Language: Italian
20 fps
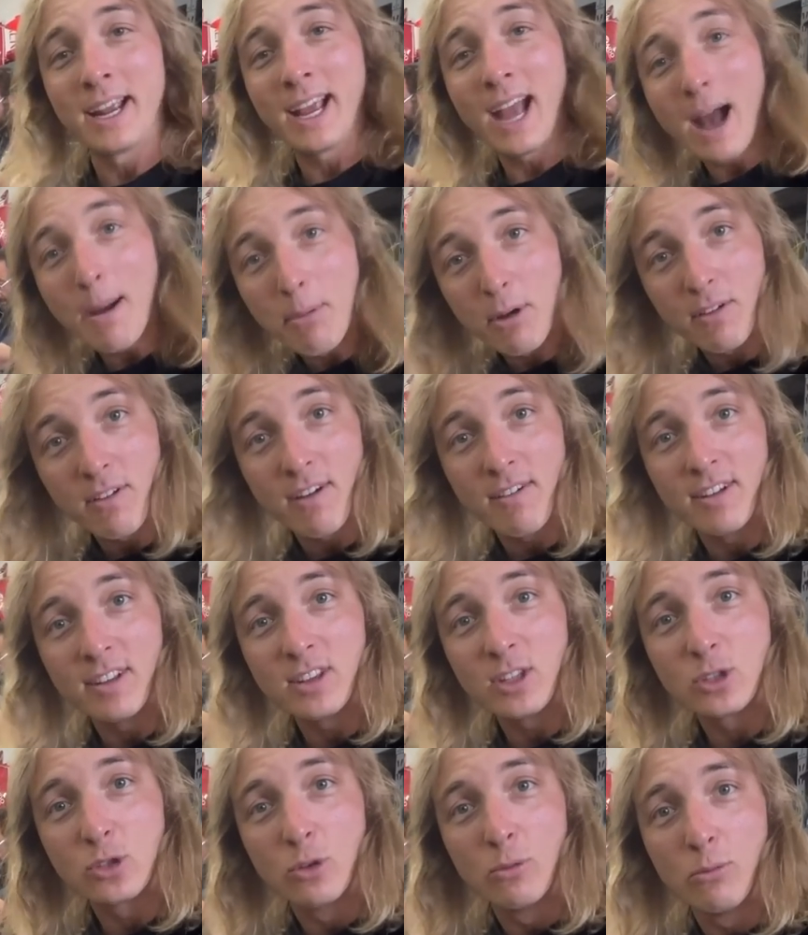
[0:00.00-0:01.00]
Gabro va
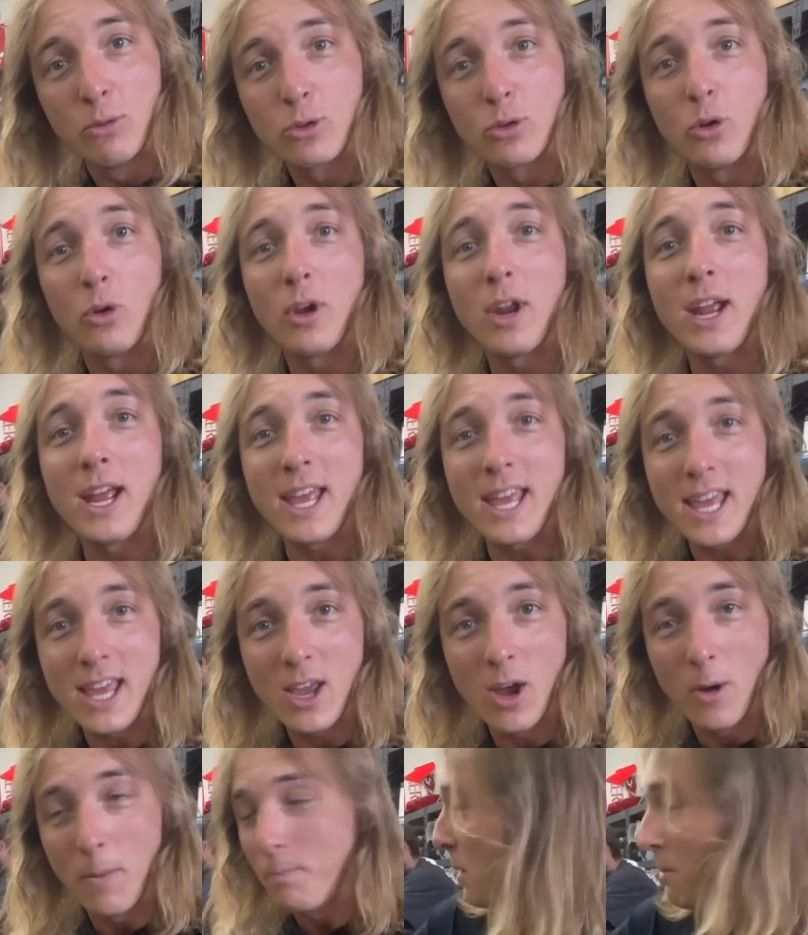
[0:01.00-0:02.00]
avanti sul motore
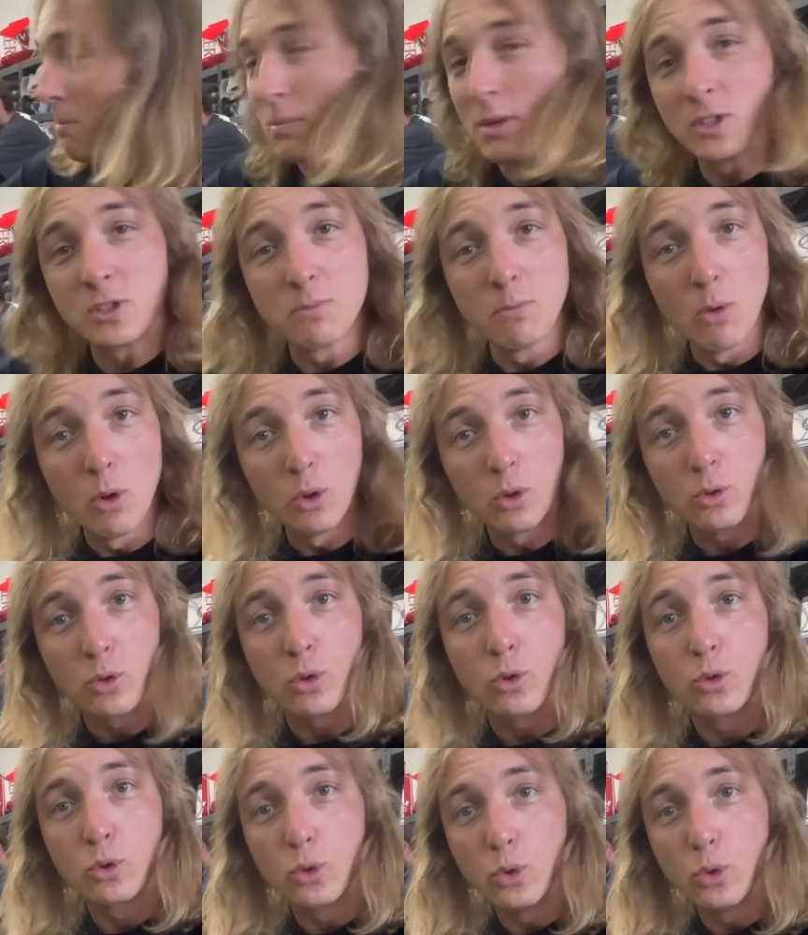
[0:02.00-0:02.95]
io mi smonto